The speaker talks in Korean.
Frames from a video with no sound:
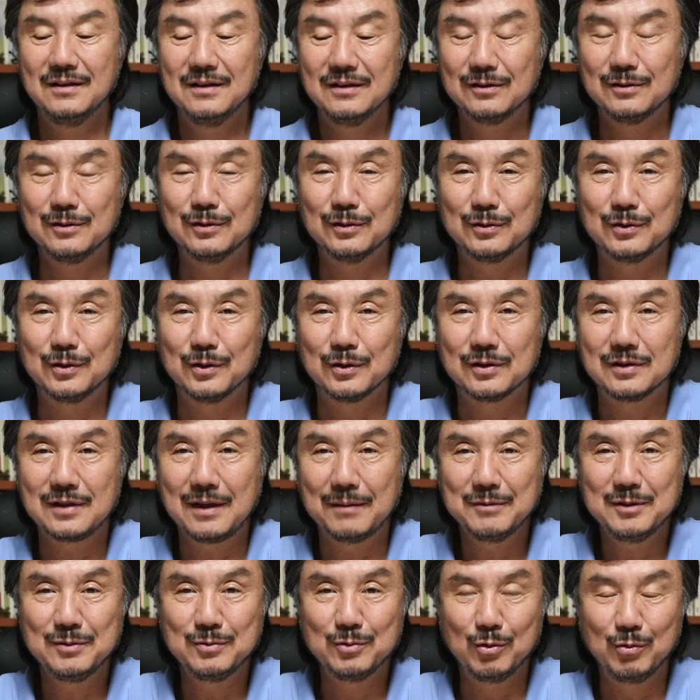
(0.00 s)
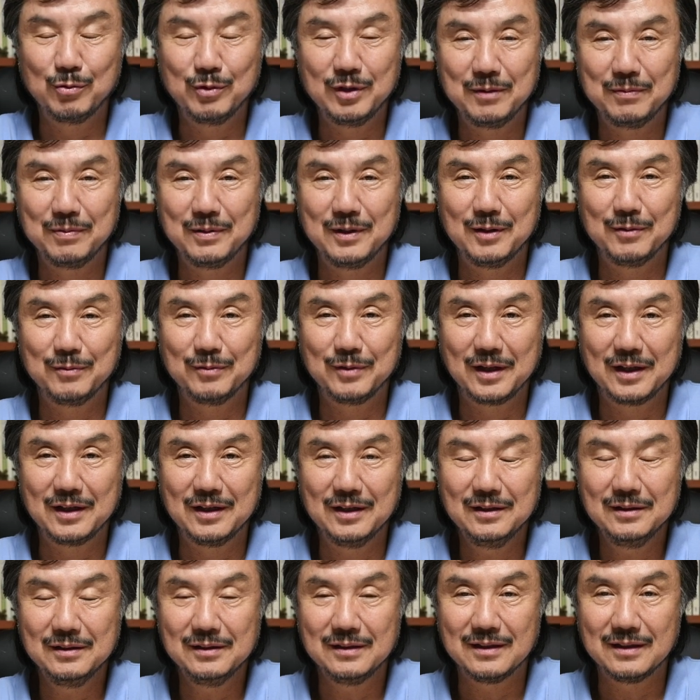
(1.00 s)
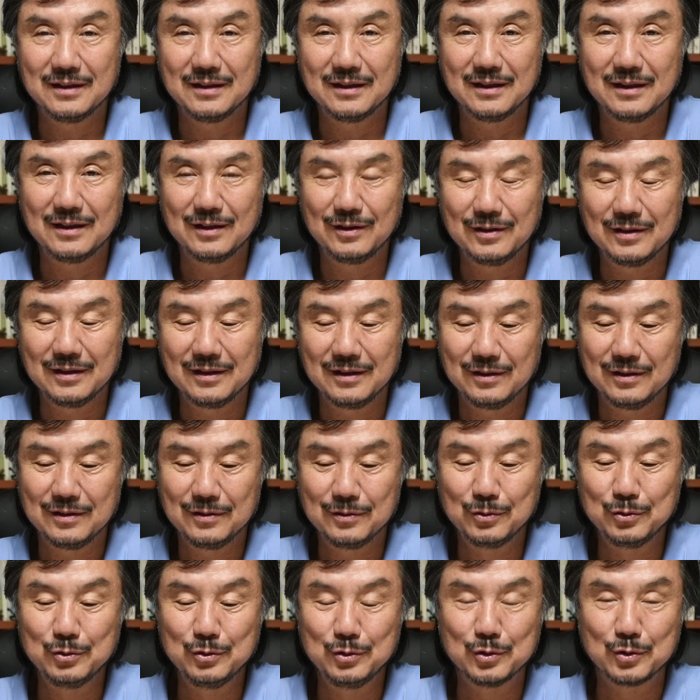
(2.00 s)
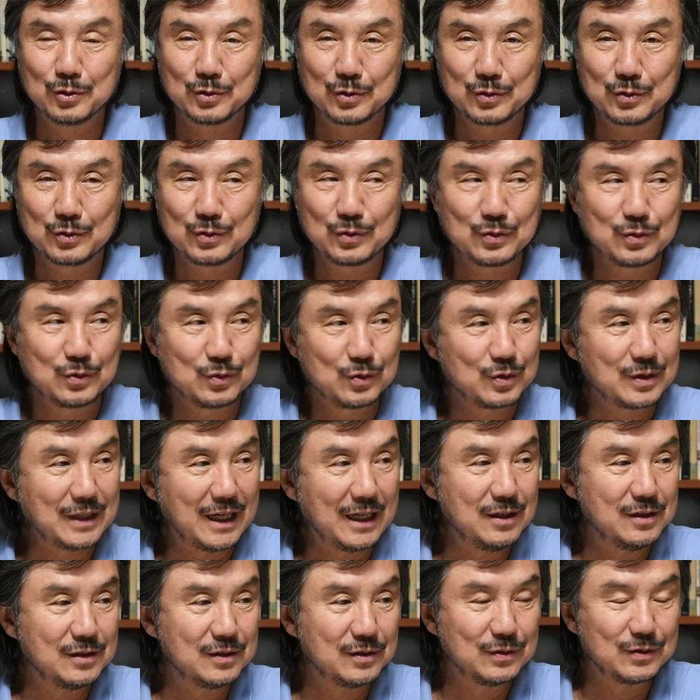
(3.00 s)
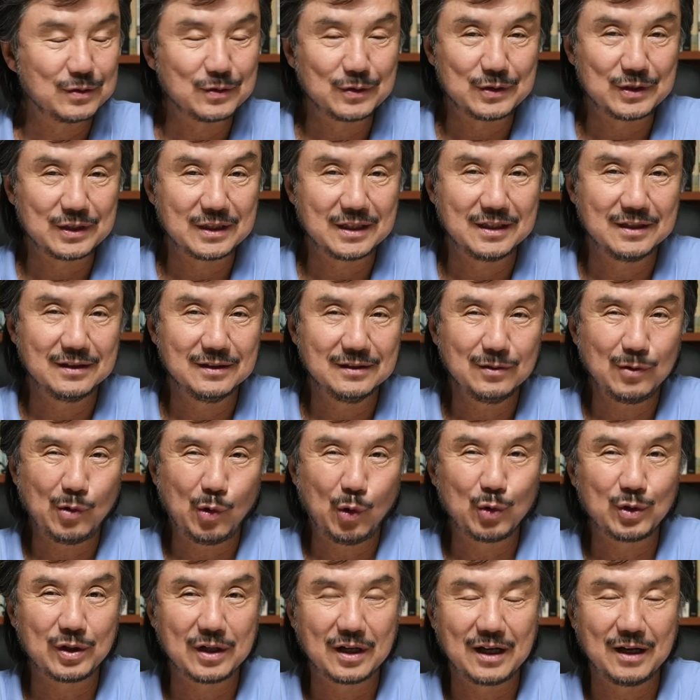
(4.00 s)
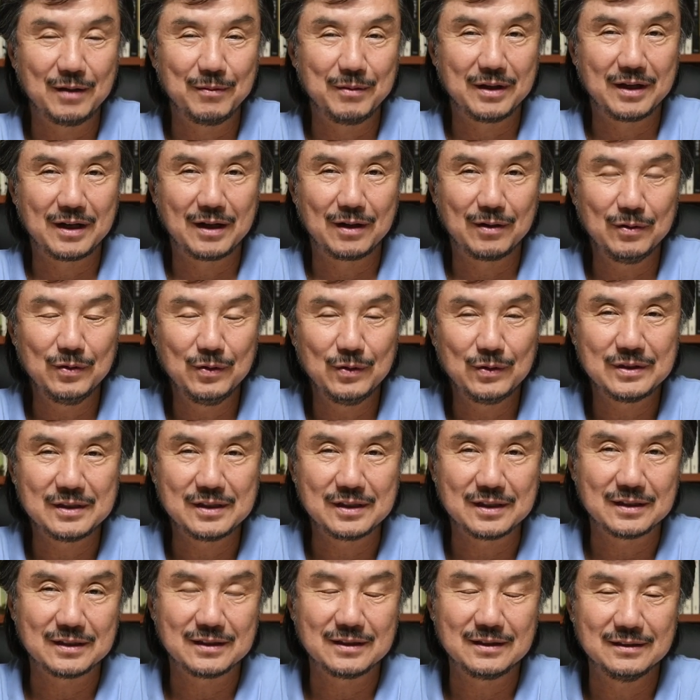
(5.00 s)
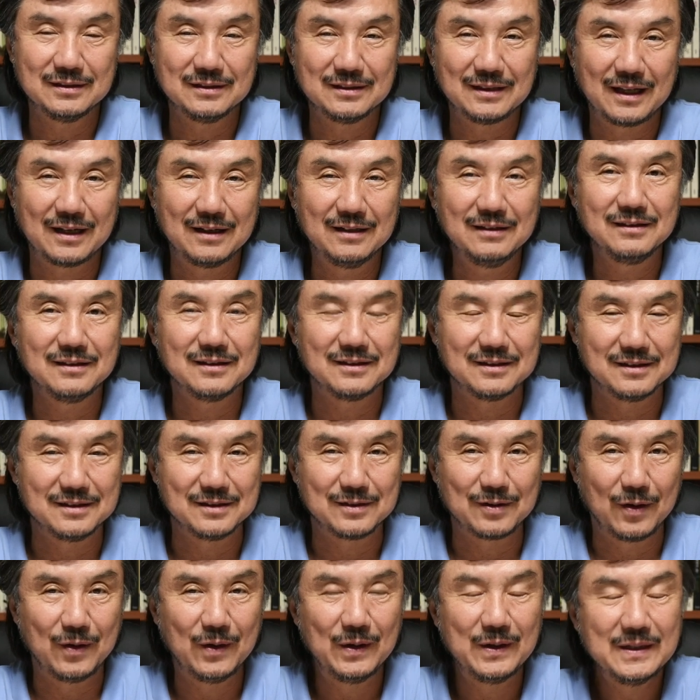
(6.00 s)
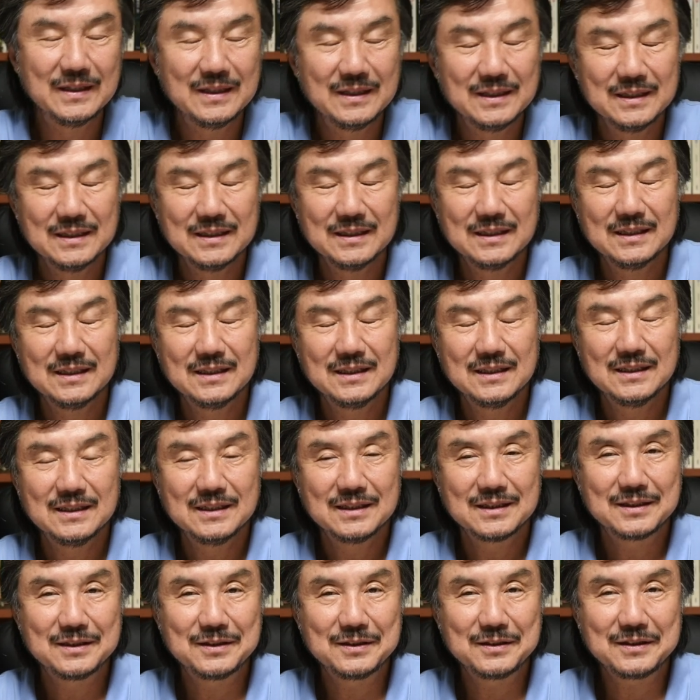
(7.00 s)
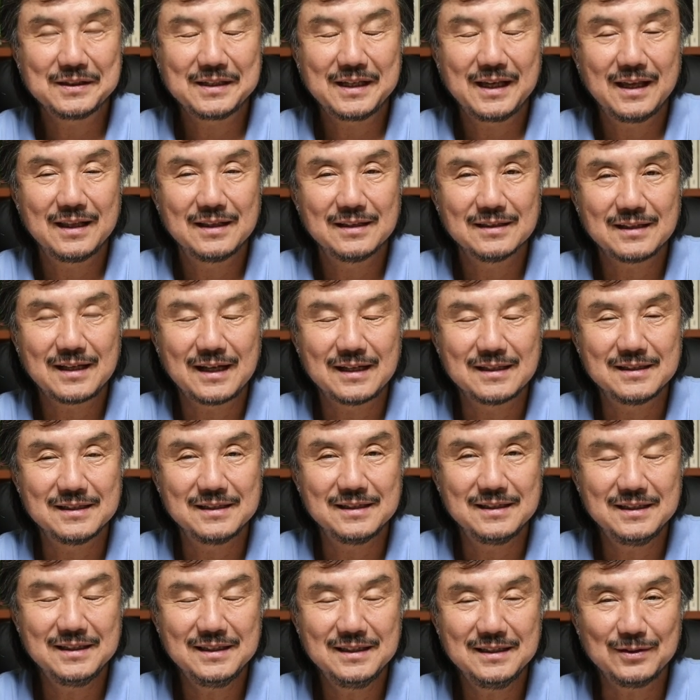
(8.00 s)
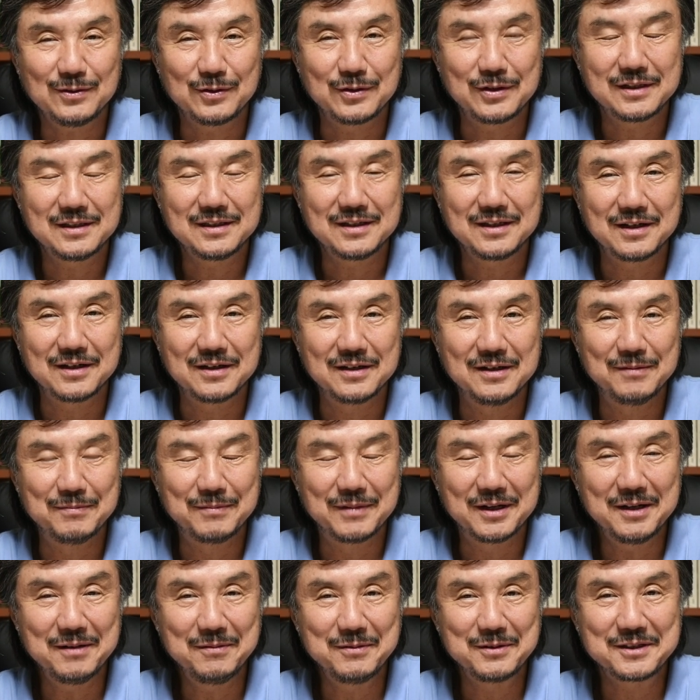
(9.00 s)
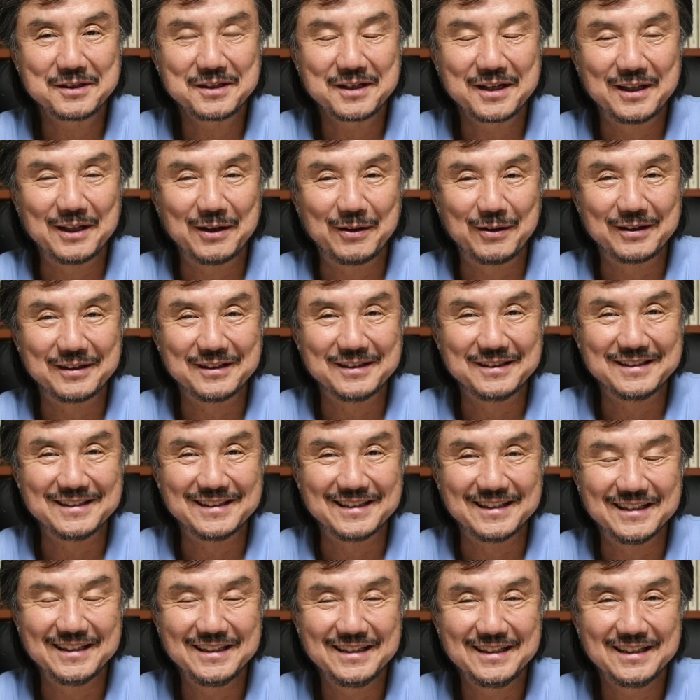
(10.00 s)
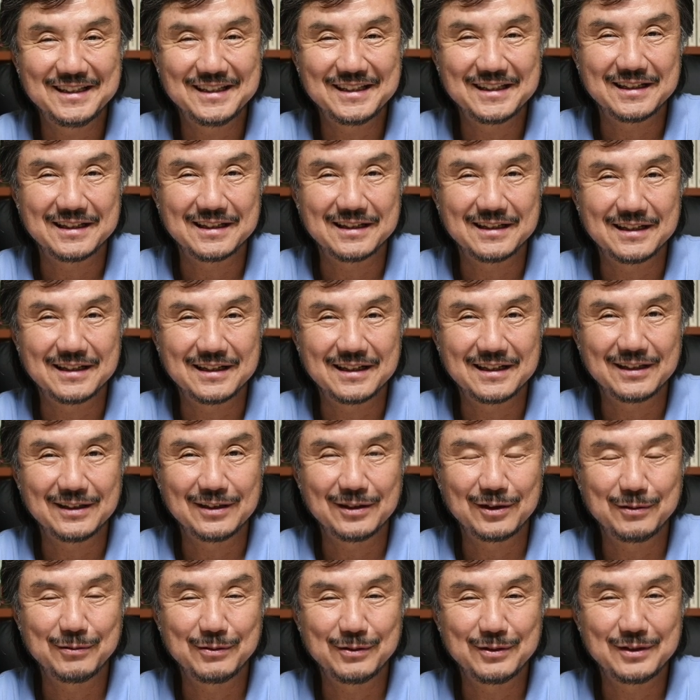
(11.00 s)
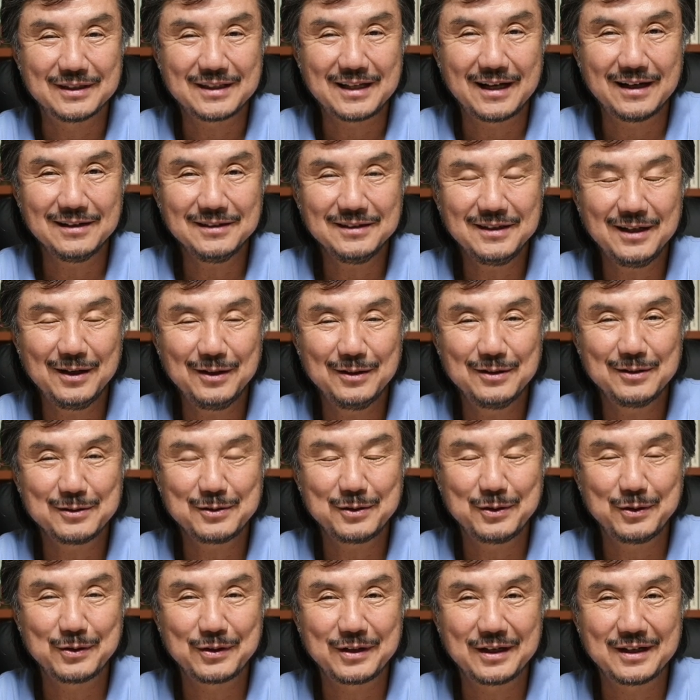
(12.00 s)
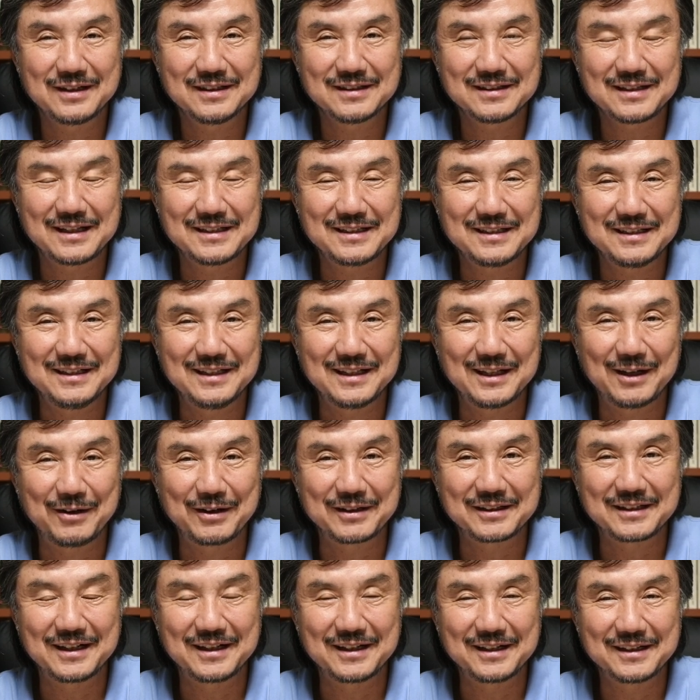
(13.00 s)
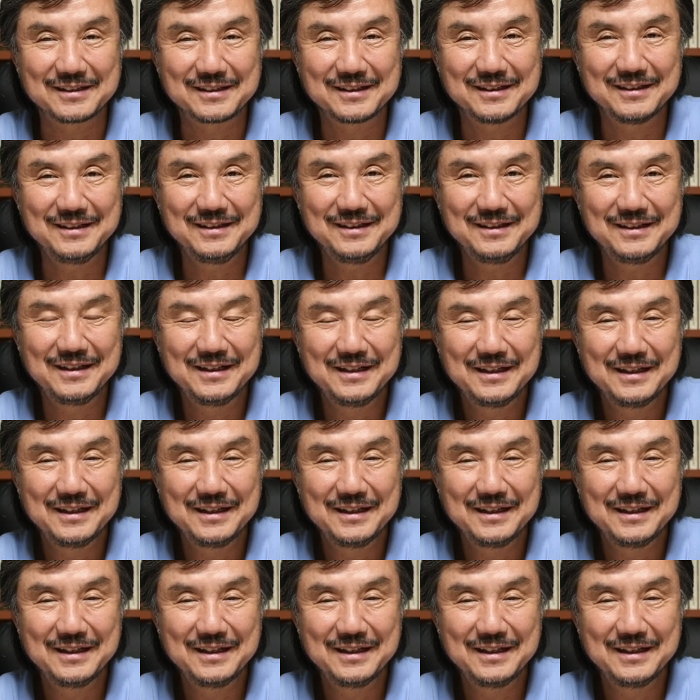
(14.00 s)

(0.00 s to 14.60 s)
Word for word: 그것도 35mm 필름 단인 66 사이즈로 찍히는 홀과 카메라로 찍는다는 것이죠. 그렇게 한 사진이 도대체 얼마나 멋있게 나왔는지 아, 여러분 상상을 초월하는 사진이 나왔다는 것을